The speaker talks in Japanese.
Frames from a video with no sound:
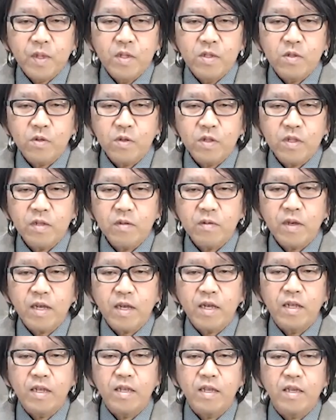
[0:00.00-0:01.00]
それで
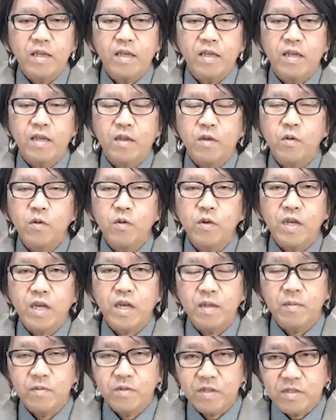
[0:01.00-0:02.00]
は、え今
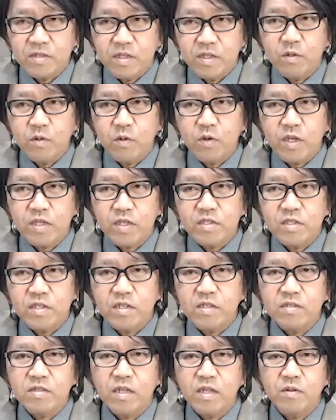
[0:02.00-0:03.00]
回もですね、動画
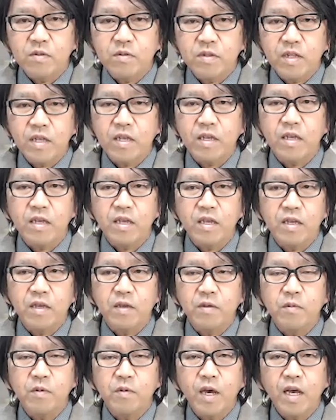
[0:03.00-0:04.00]
シリーズなので、
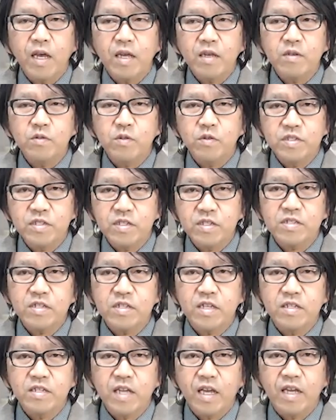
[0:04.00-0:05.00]
えワークの
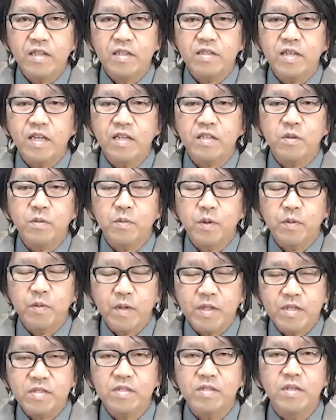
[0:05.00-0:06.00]
実践に入りたいと思い
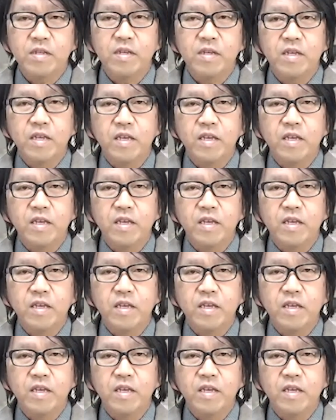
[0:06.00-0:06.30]
ます。